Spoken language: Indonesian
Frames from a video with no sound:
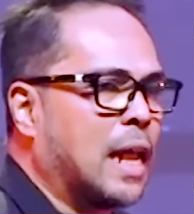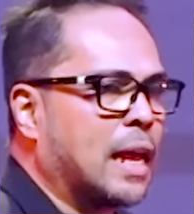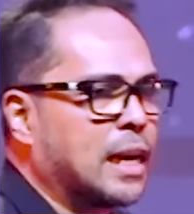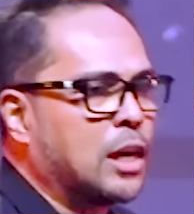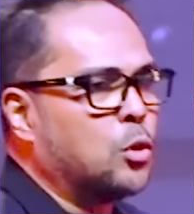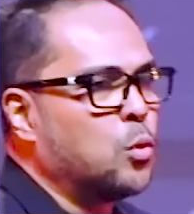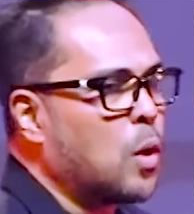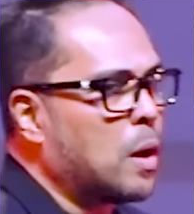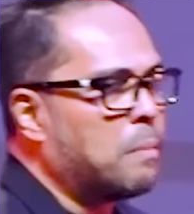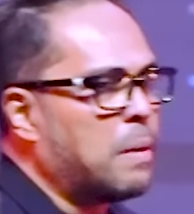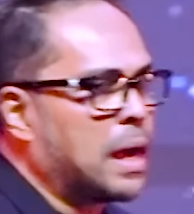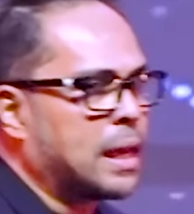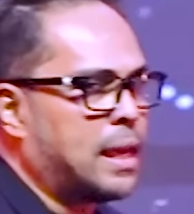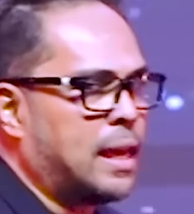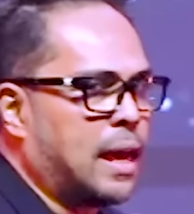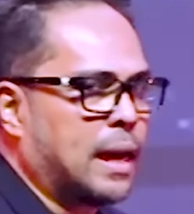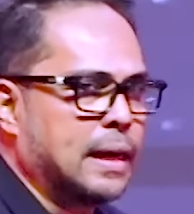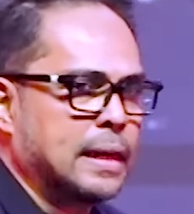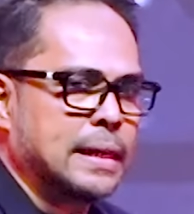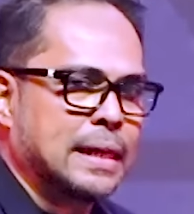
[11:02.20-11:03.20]
dari dua
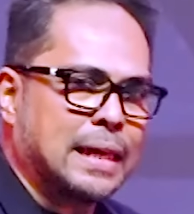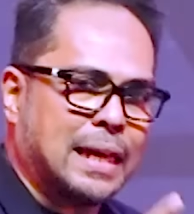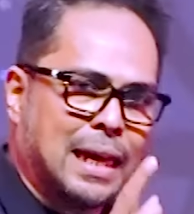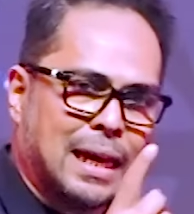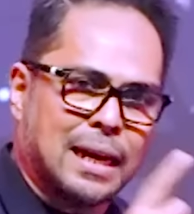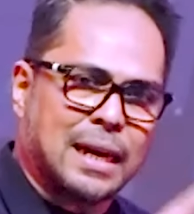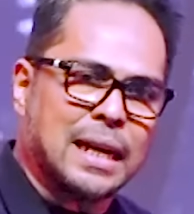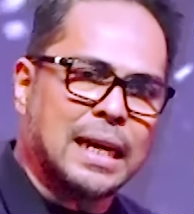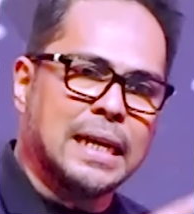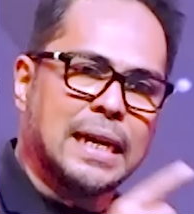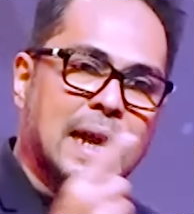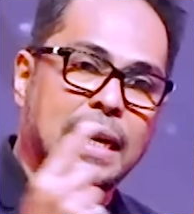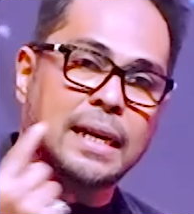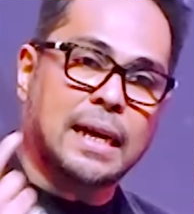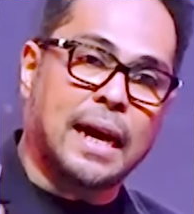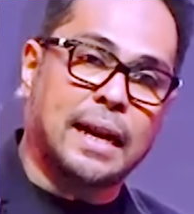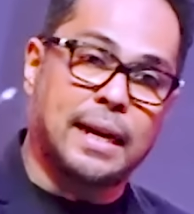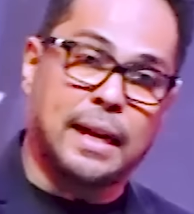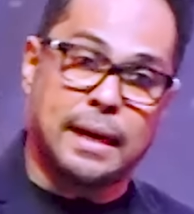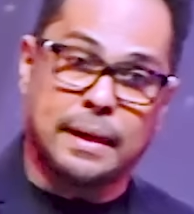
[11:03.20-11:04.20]
bagian, kiri dan
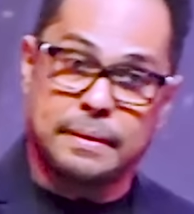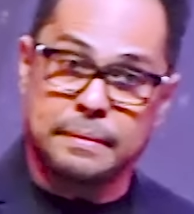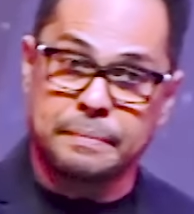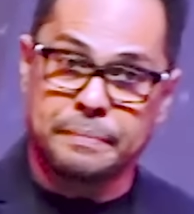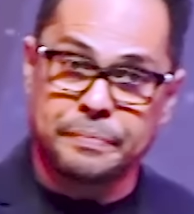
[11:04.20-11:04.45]
kanan.